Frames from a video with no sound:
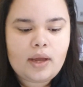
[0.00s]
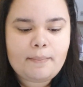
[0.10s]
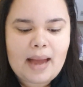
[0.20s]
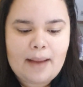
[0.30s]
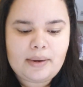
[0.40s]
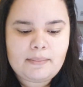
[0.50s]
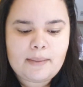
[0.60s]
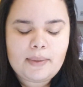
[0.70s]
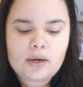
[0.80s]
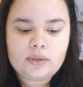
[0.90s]
Oi, Bárbara.
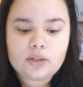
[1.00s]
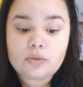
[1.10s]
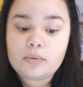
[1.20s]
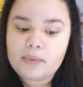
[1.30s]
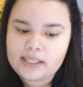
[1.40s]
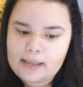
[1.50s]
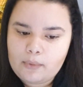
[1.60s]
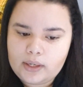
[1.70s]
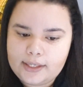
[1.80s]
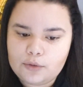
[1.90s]
Minha pergunta é sobre
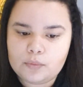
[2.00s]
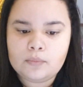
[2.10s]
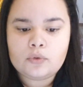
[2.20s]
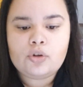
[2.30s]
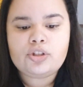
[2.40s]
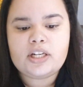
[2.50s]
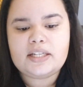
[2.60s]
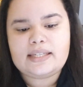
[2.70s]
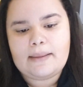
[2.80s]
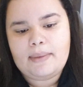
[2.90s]
metabolismo.
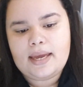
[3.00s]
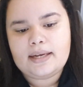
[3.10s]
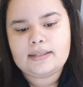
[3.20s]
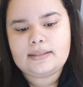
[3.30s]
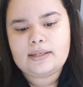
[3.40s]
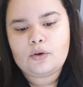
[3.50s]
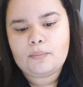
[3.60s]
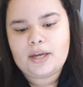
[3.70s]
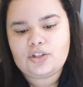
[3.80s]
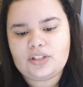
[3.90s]
Gostaria de saber se
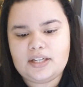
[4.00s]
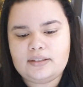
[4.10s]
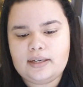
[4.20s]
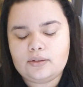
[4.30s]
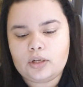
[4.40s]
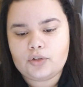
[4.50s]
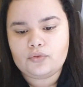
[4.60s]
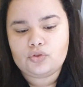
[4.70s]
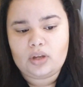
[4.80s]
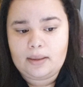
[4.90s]
comer de 3 3 horas
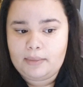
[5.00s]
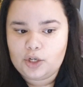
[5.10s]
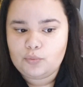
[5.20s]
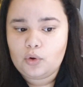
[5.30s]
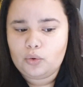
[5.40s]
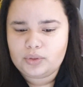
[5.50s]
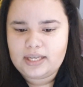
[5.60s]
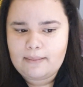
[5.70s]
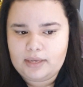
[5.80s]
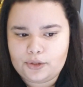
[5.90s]
funciona mesmo ou
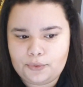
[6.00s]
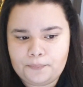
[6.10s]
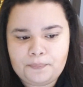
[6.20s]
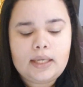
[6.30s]
se é mito.